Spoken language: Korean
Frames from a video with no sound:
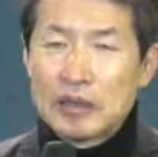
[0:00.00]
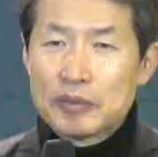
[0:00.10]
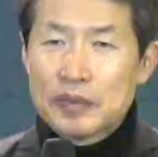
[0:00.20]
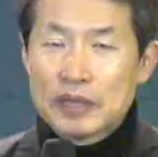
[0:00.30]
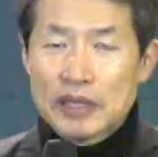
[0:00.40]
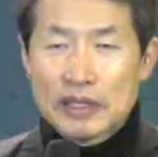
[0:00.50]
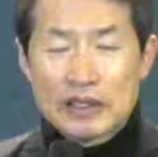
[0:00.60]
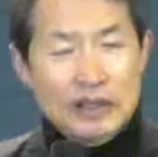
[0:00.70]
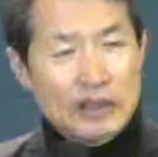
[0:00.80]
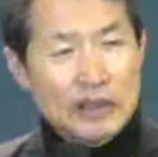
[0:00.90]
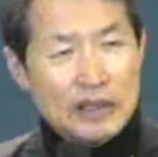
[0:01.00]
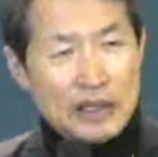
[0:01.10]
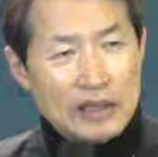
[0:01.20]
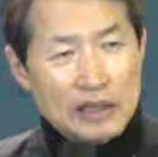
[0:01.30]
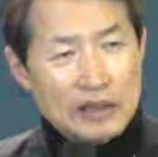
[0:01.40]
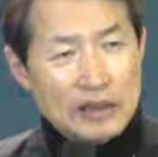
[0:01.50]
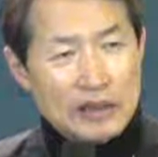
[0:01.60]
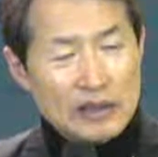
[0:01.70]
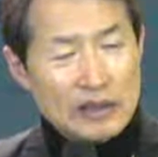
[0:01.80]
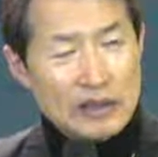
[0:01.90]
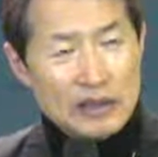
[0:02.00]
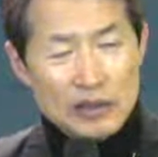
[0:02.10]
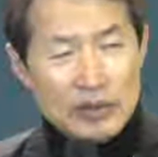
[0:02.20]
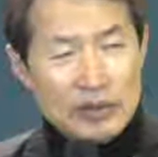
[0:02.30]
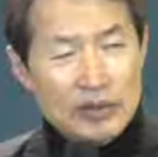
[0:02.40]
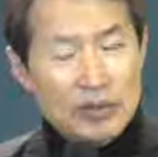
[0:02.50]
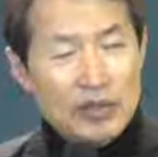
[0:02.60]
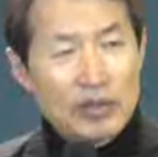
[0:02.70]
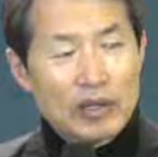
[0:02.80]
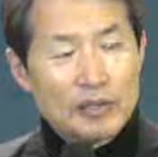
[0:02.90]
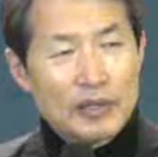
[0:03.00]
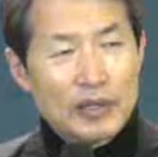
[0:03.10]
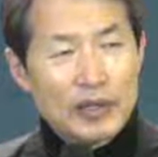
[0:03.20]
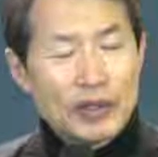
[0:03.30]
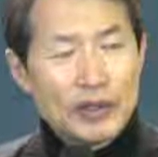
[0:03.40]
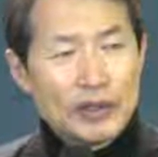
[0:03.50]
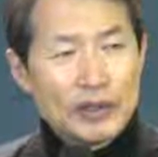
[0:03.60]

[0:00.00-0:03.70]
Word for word: 뭐 엄격하게 지키거나 그런 그리스도인은 별로 없죠.